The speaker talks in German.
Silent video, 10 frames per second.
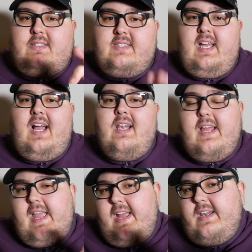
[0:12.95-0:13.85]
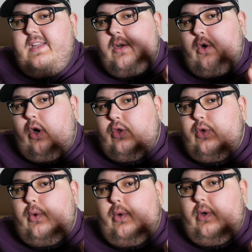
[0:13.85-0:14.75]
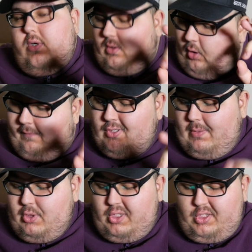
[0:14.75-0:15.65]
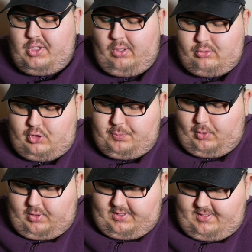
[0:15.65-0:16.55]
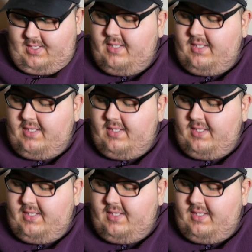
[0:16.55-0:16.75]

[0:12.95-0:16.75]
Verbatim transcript: Cell Alien Cotto. Hoffentlich habe ich das richtig ausgesprochen.